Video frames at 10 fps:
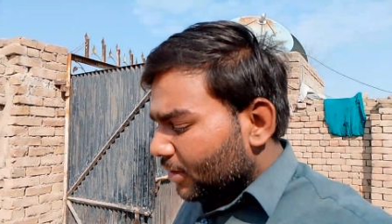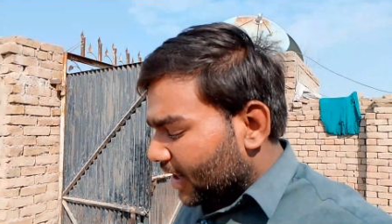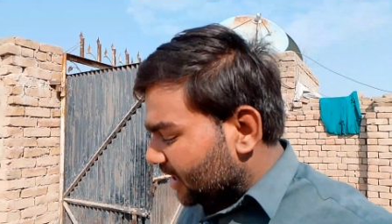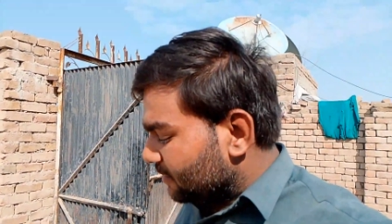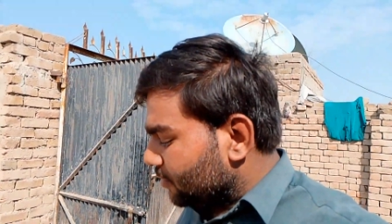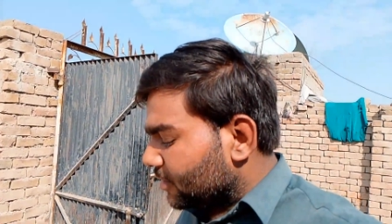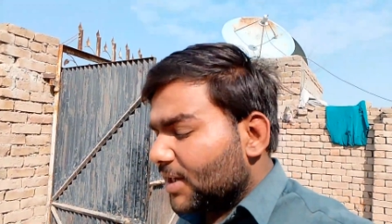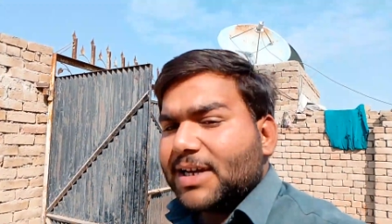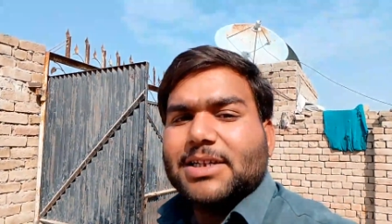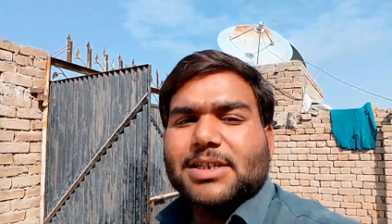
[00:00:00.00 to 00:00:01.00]
तो आज
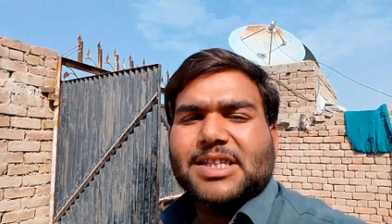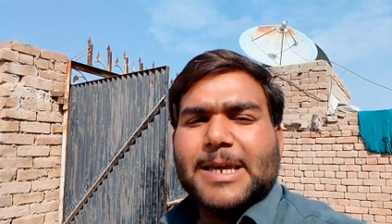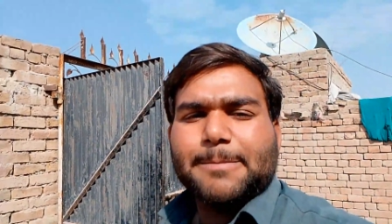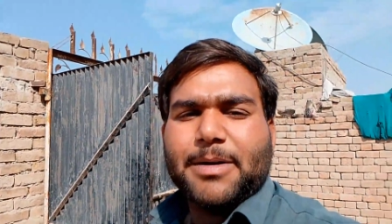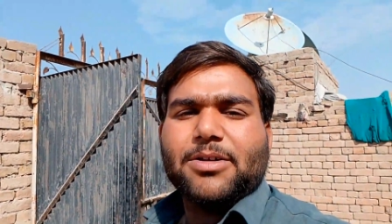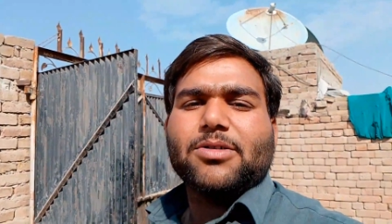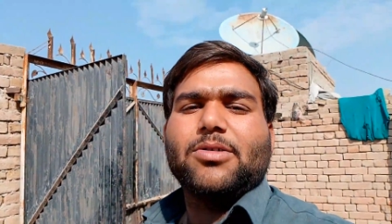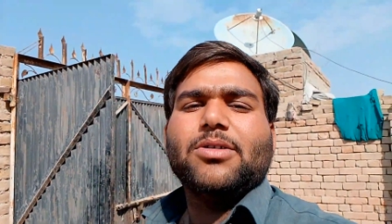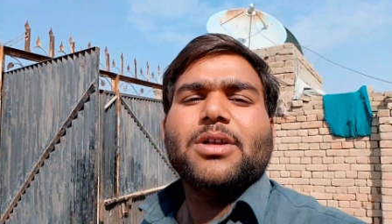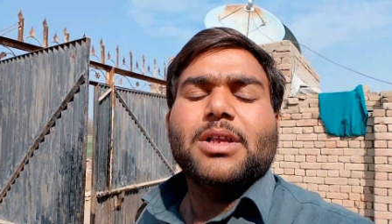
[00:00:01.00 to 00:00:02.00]
व्यूर लेके चलते हैं पारो
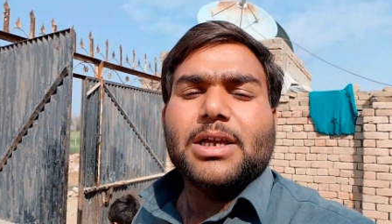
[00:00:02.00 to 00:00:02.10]
को